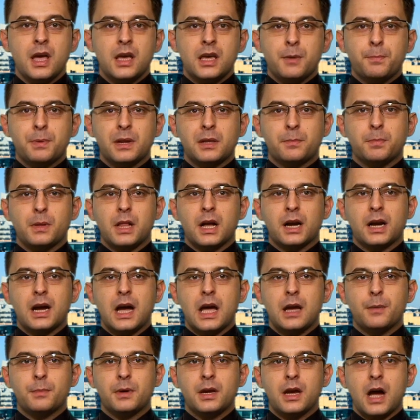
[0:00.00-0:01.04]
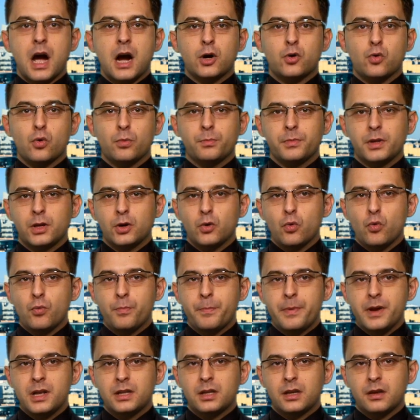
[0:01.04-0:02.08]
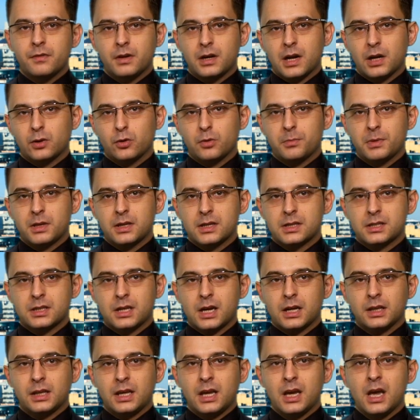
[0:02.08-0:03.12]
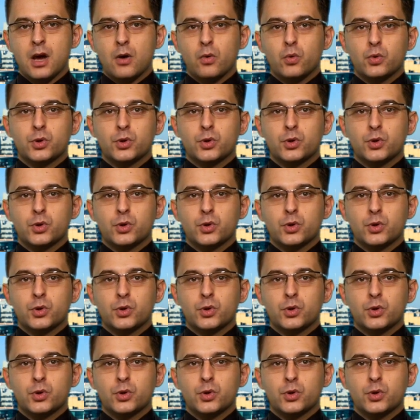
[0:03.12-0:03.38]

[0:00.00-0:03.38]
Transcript: и предполагаемые огромные убытки в экономике страны